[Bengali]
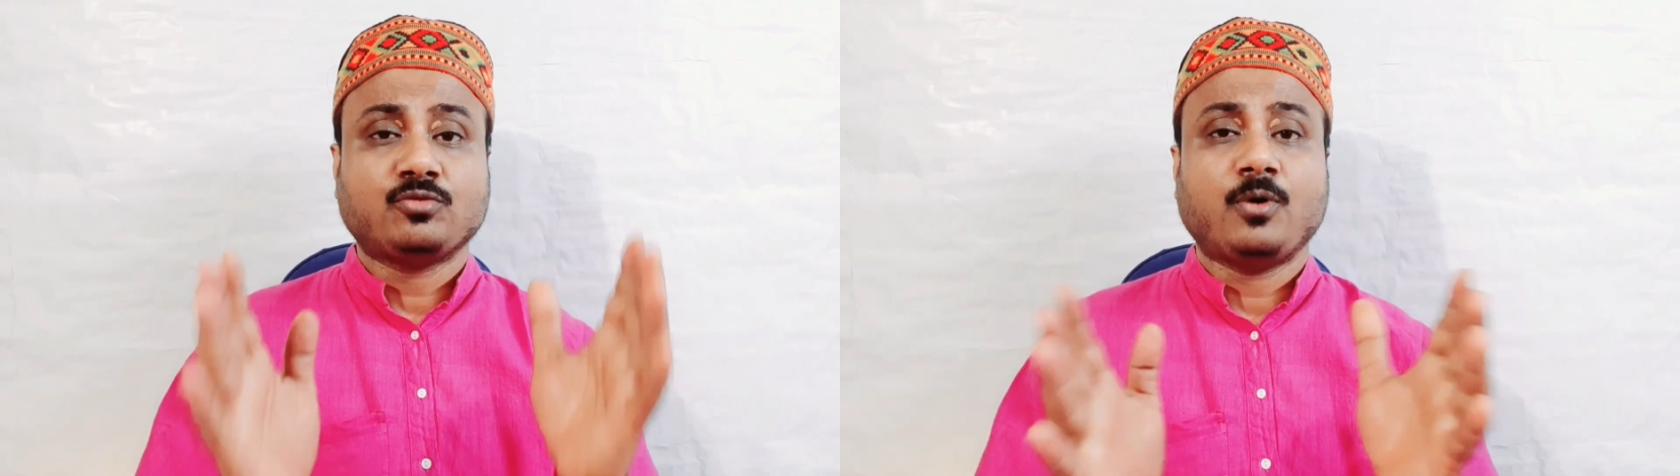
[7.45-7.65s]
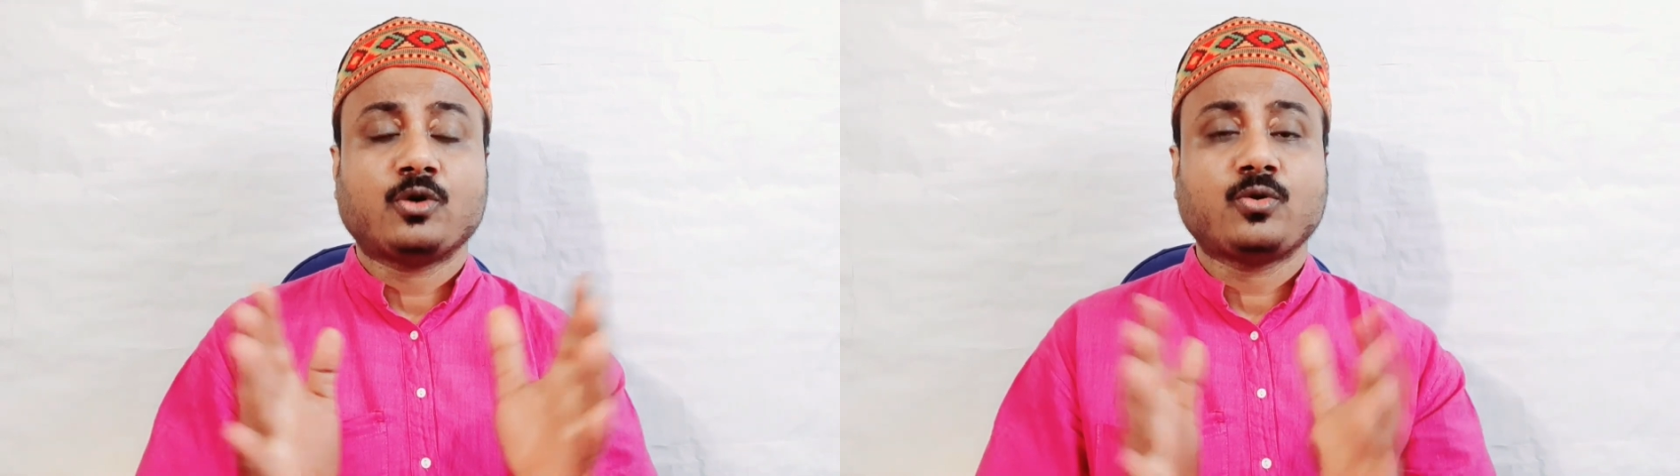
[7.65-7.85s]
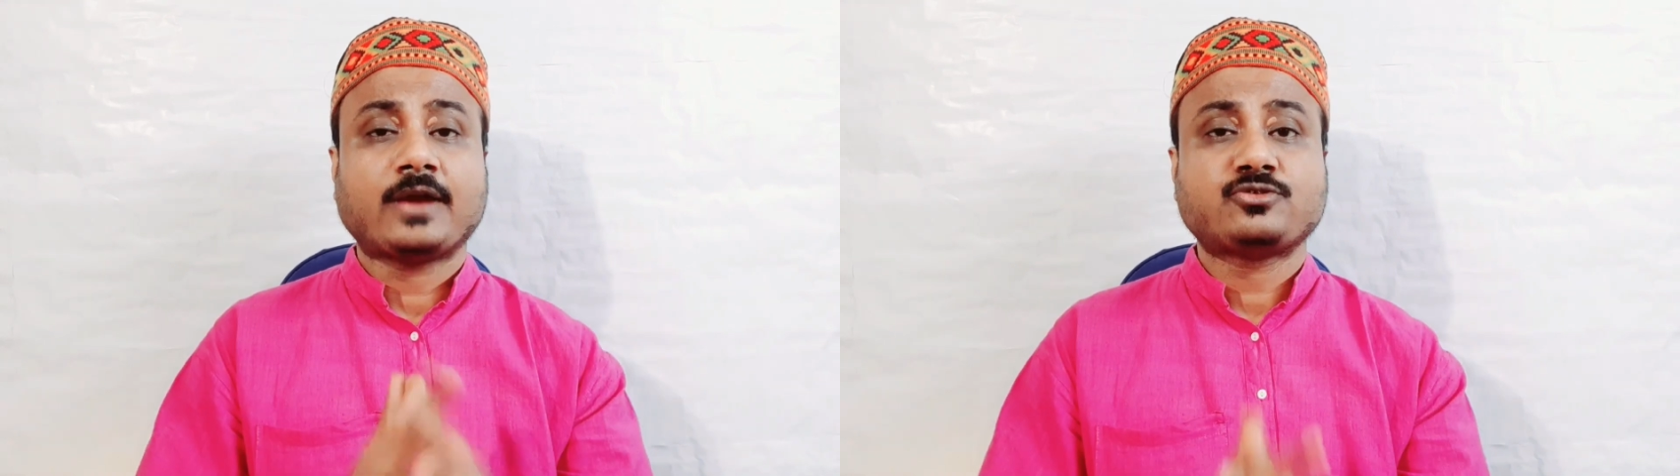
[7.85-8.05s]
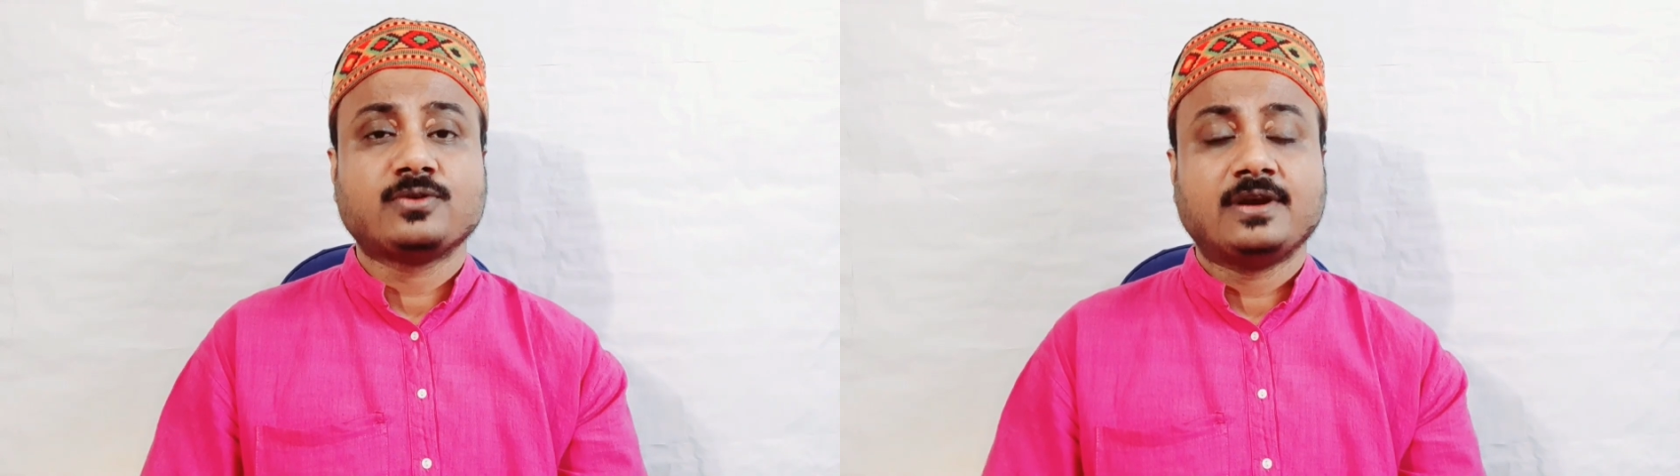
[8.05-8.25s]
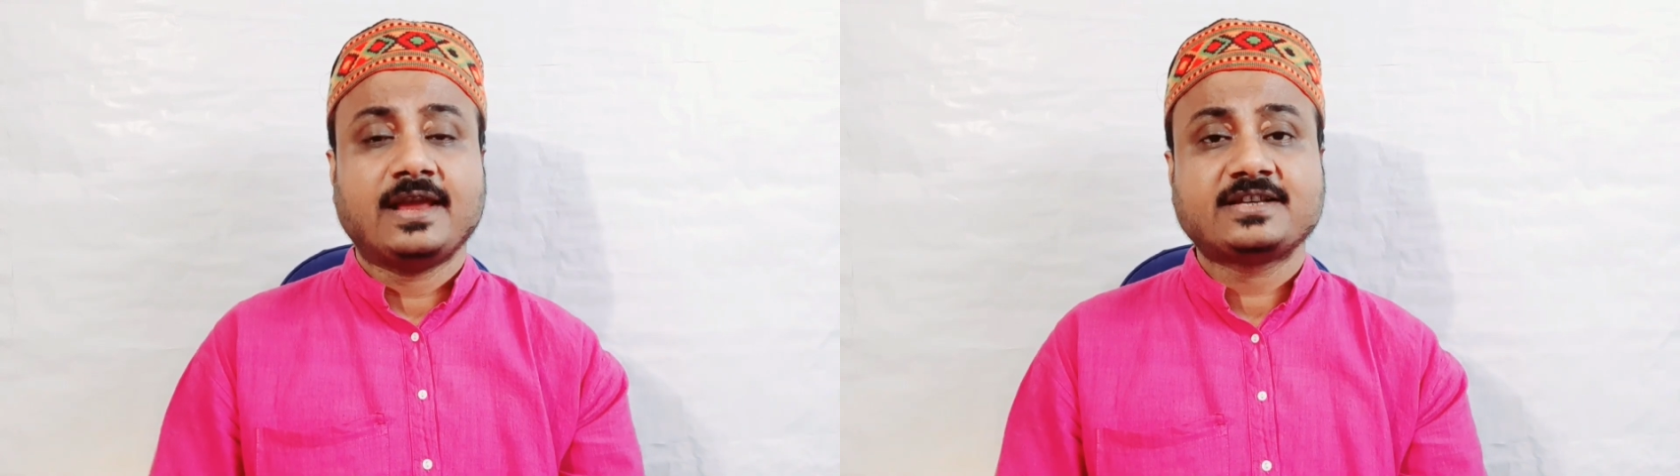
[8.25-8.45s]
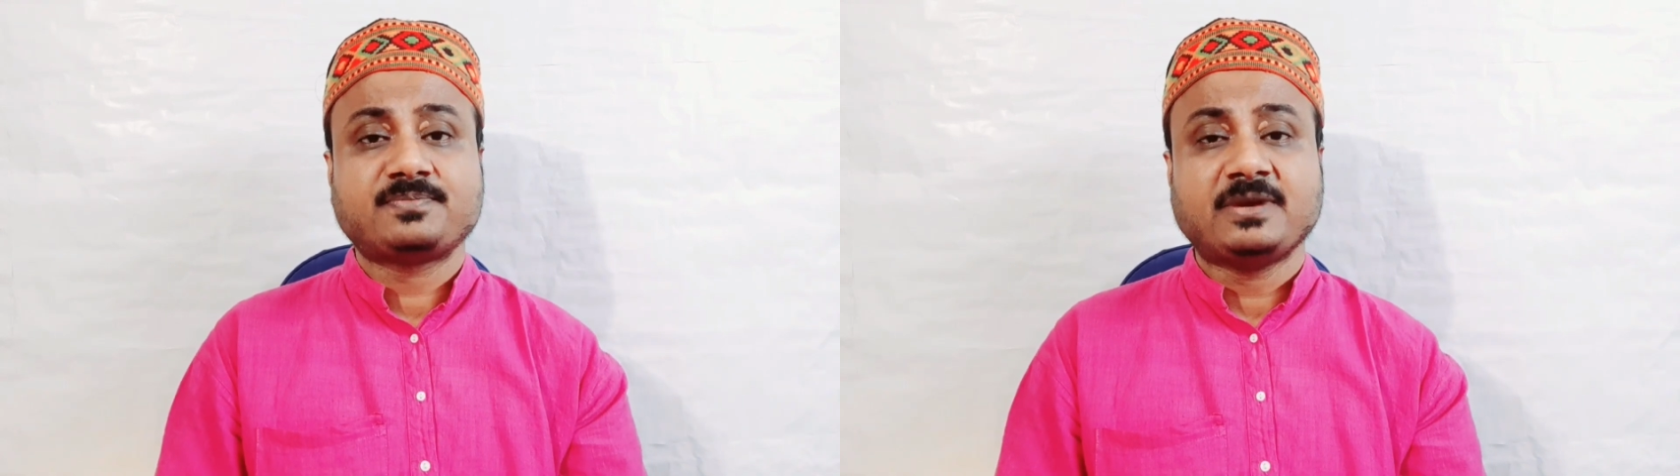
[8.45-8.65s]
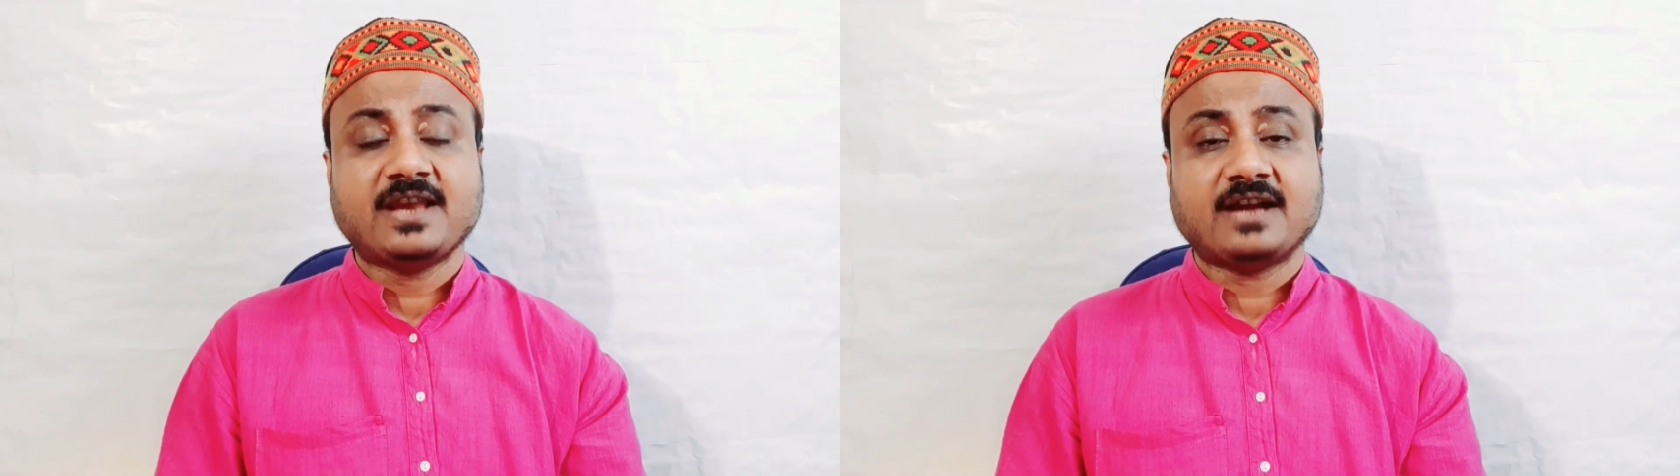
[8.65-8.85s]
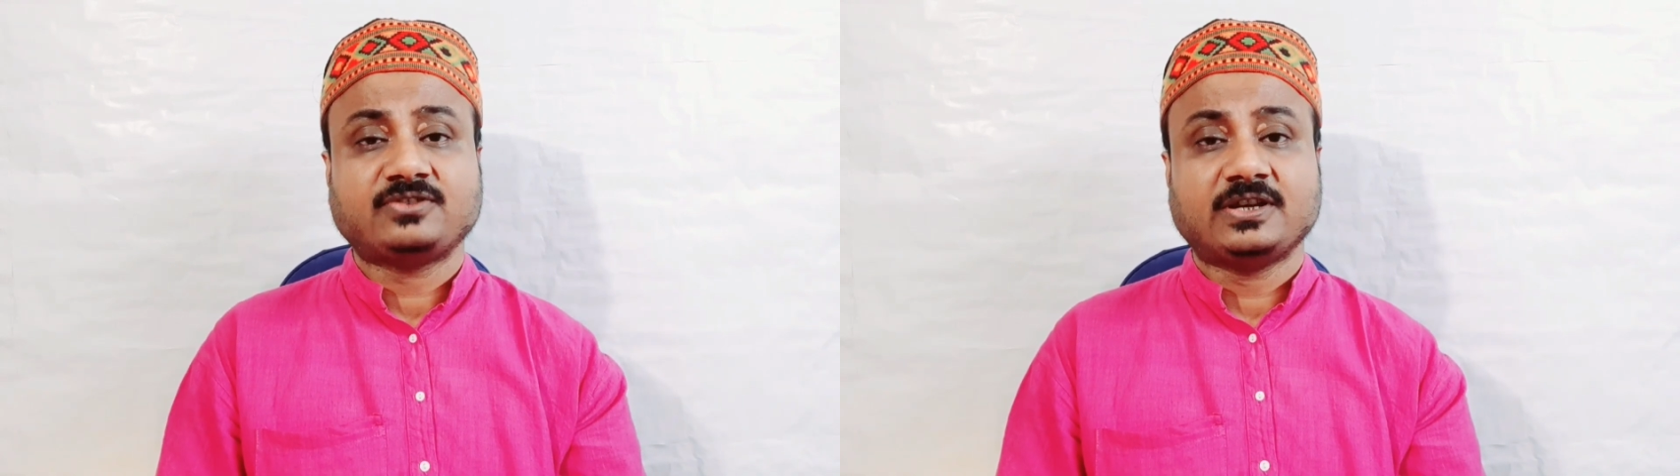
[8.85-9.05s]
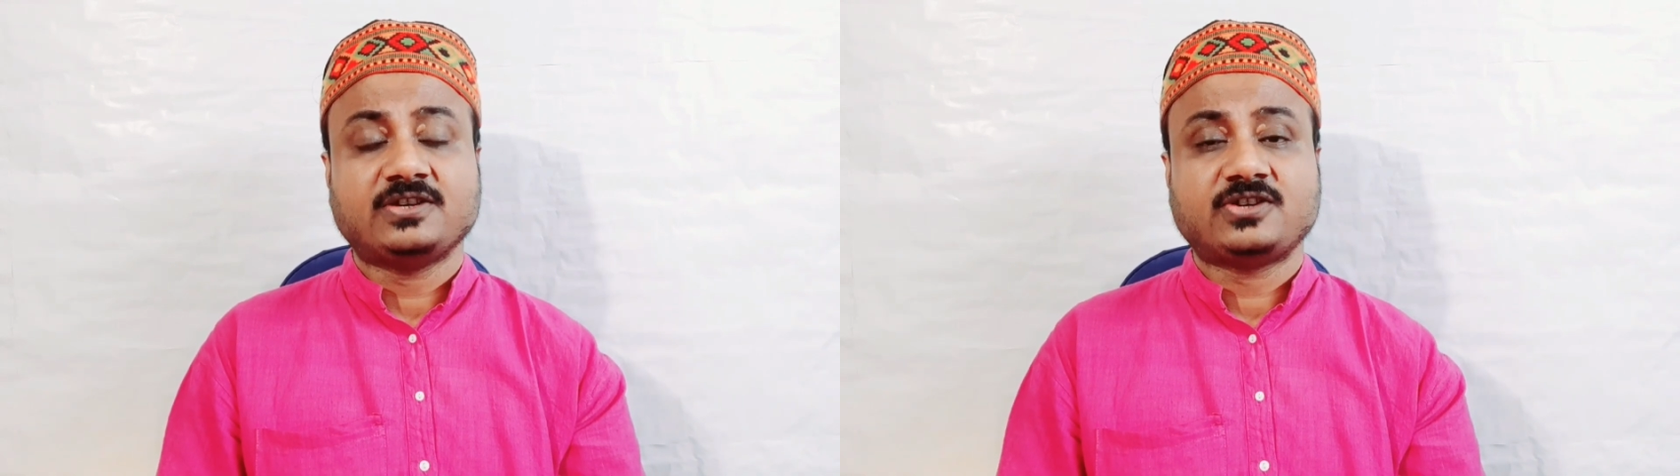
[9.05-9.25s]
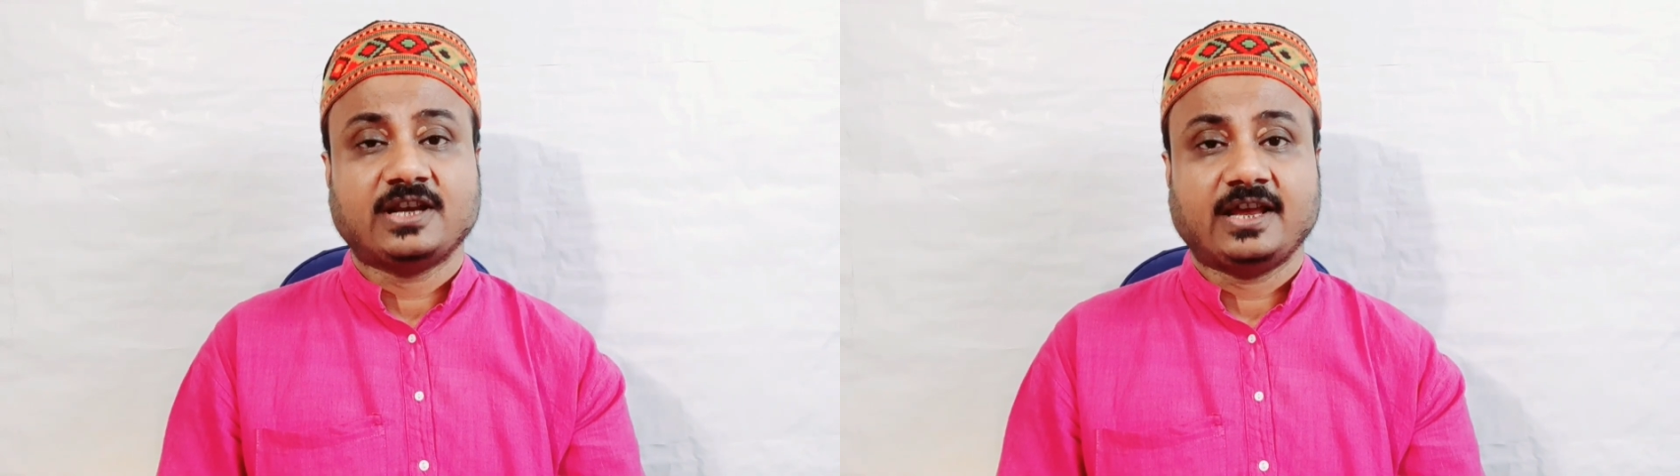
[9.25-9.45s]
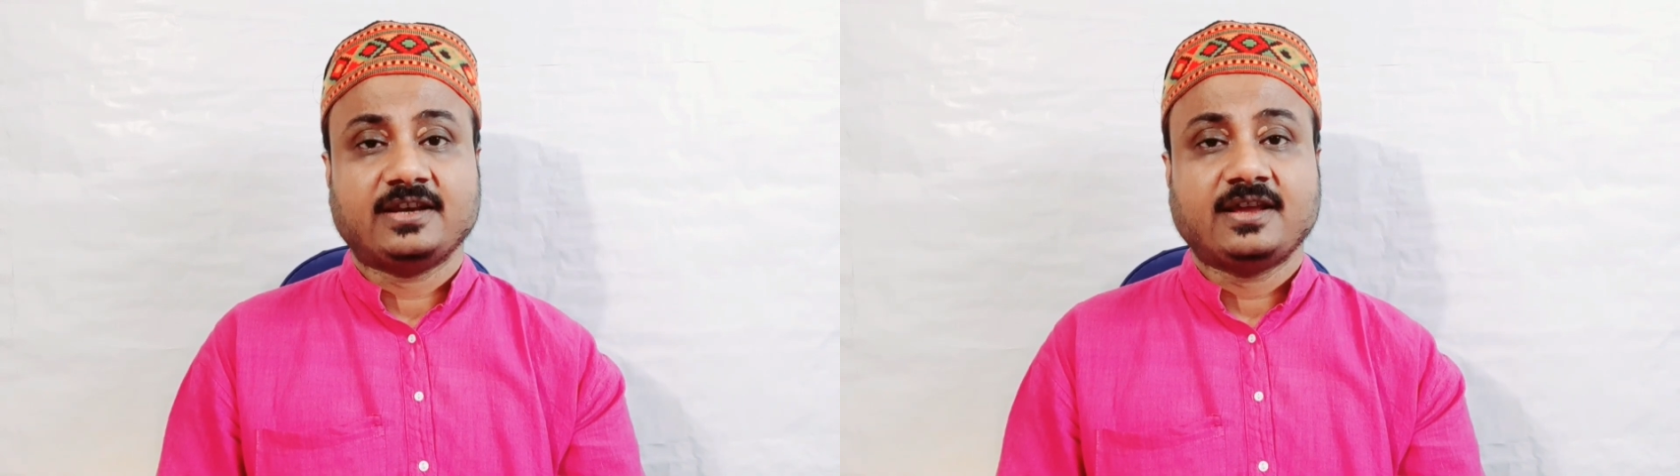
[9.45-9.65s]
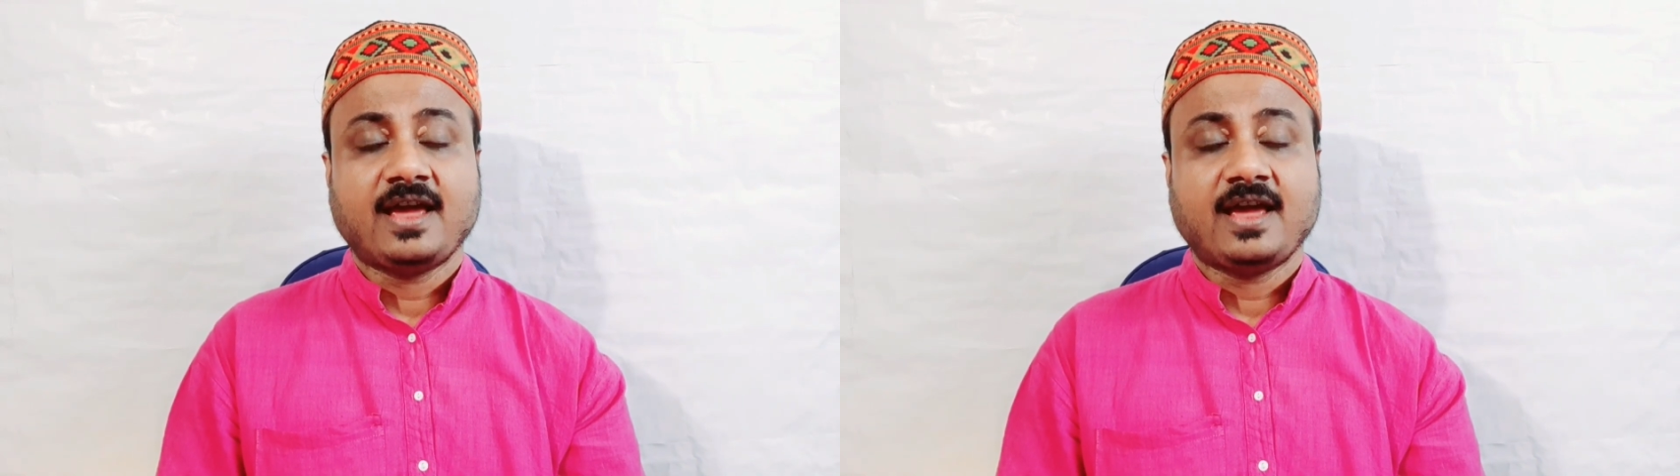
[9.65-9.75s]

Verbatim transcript: বড় একজন লেগ স্পিনার তিনি ছিলেন